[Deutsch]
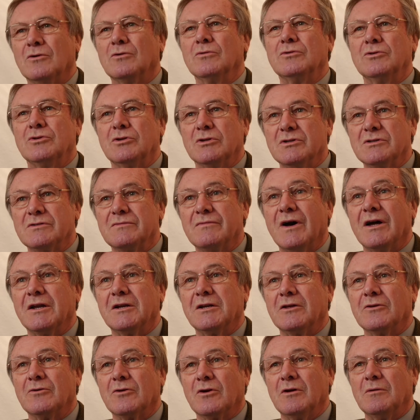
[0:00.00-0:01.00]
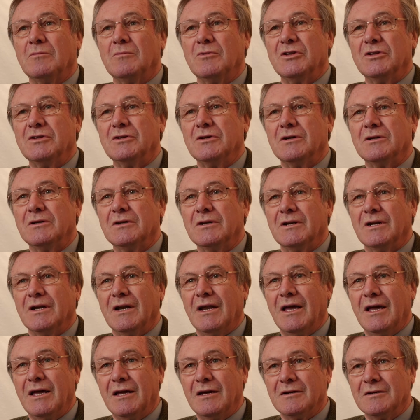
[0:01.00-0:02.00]
Und es war die räumliche
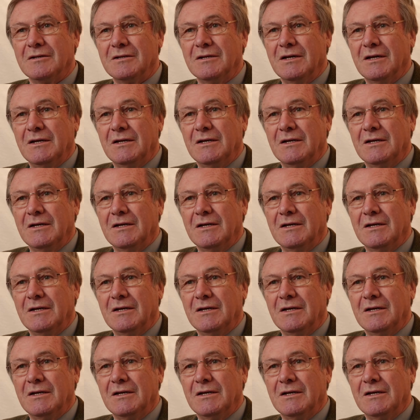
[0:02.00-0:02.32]
Nähe,